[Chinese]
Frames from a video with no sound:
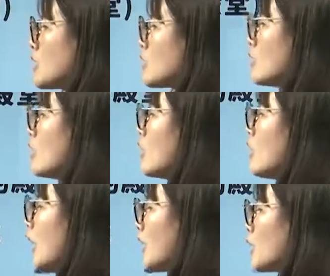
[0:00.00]
最后
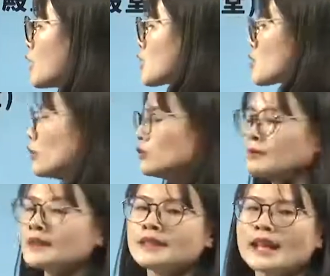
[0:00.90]
还有
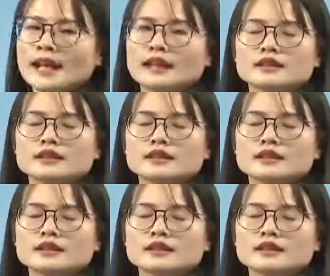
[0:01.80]
重建，